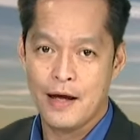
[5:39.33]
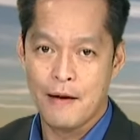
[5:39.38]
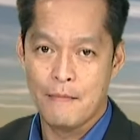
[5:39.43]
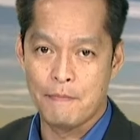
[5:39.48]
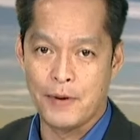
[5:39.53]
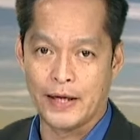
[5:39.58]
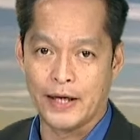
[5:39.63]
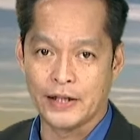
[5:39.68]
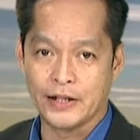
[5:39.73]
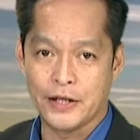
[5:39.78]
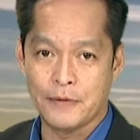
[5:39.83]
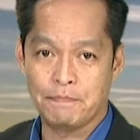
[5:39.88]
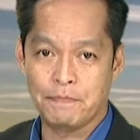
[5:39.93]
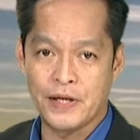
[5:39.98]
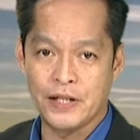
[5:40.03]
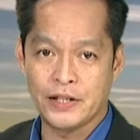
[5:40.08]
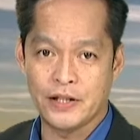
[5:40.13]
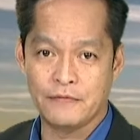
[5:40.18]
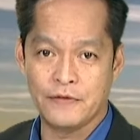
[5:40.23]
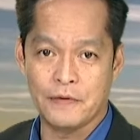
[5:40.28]
Para ti
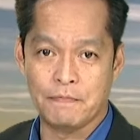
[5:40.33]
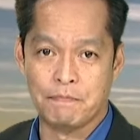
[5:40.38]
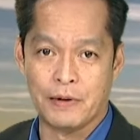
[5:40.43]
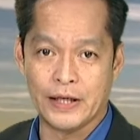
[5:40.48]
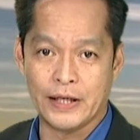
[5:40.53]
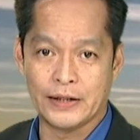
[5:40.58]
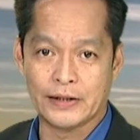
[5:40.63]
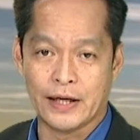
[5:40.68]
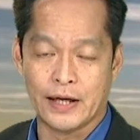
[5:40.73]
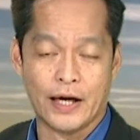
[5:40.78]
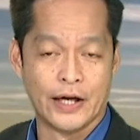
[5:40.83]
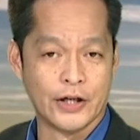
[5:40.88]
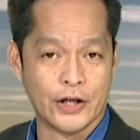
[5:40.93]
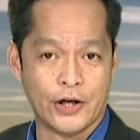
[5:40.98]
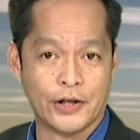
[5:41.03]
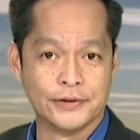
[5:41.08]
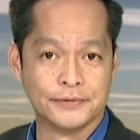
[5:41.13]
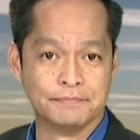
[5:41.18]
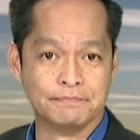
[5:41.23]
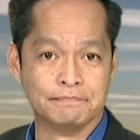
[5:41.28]
PTV Balita
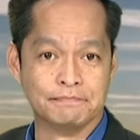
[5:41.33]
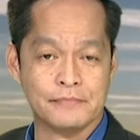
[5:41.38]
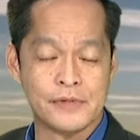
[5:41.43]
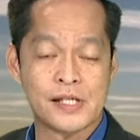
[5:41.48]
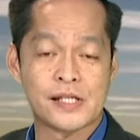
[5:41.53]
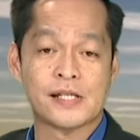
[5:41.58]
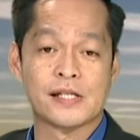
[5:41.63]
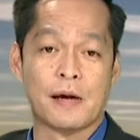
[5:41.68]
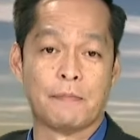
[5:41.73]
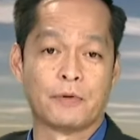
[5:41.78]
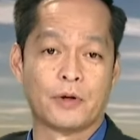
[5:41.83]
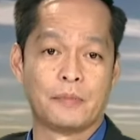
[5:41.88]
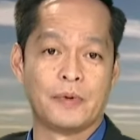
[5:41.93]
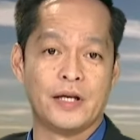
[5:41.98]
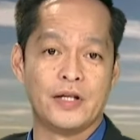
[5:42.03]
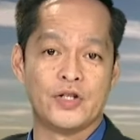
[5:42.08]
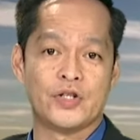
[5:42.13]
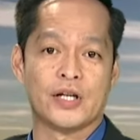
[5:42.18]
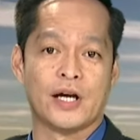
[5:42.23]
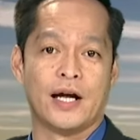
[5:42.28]
ngayon sa
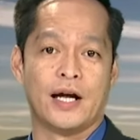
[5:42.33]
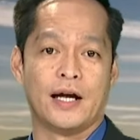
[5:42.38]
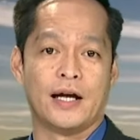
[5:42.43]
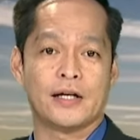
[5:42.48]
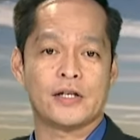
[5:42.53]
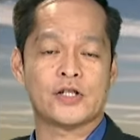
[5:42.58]
probinsya,